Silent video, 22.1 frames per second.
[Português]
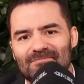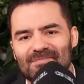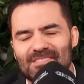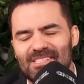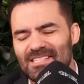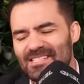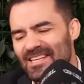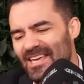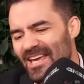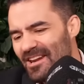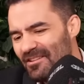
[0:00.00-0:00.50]

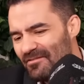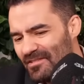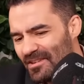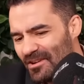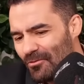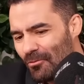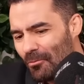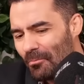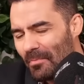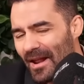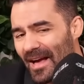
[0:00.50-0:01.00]
Vocês querem
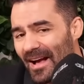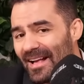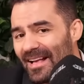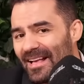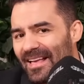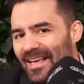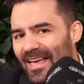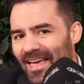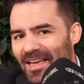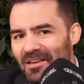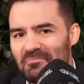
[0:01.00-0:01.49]
vir cobrar
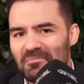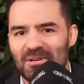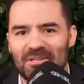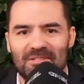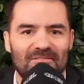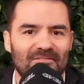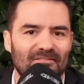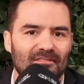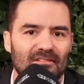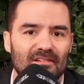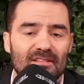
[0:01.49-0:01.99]
quem,
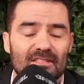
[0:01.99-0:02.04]
mano?